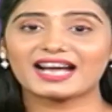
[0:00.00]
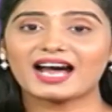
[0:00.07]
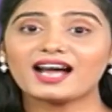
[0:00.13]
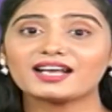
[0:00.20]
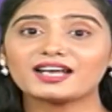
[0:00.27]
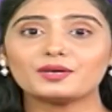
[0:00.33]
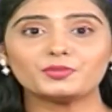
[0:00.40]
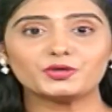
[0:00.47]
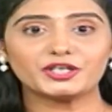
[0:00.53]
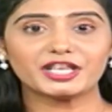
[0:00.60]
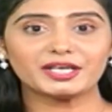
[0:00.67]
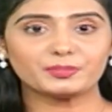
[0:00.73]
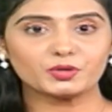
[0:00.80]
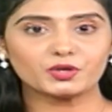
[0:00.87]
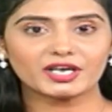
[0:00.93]
காக்கா
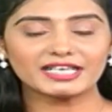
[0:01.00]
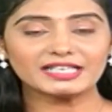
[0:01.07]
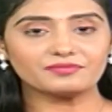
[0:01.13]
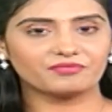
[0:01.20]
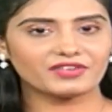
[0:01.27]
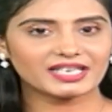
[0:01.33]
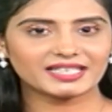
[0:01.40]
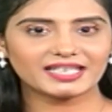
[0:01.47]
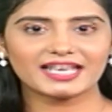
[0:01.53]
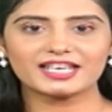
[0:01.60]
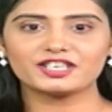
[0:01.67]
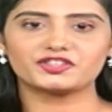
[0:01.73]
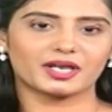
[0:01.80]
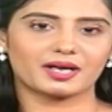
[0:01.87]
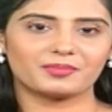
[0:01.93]
முட்டை புகழ்
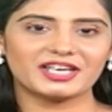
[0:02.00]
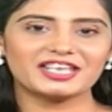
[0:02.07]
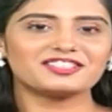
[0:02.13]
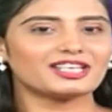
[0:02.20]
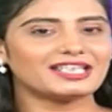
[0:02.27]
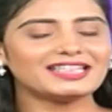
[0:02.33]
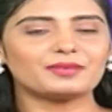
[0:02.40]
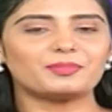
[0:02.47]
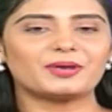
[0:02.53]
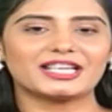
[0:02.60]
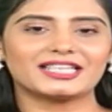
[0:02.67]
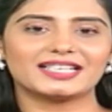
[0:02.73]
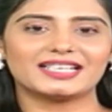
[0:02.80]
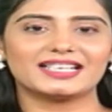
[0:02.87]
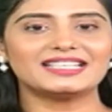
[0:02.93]
விக்னேஷ் ரமேஷ் இந்த
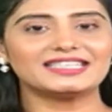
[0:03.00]
படத்தில்